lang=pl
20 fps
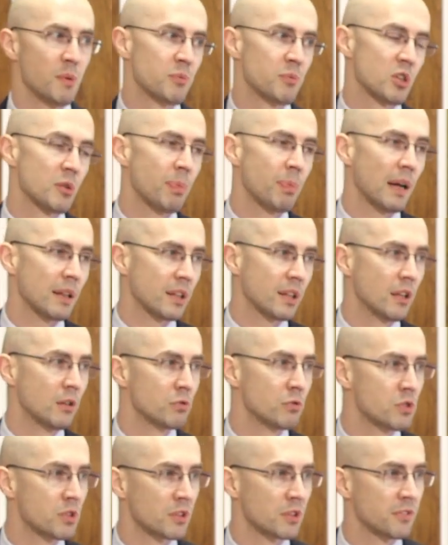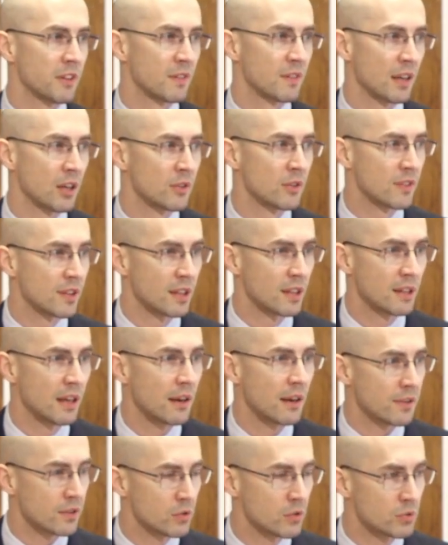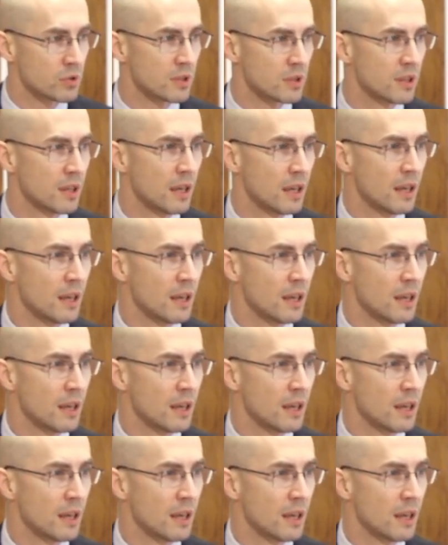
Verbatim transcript: przypadki ludzi odwiedzających nas, którzy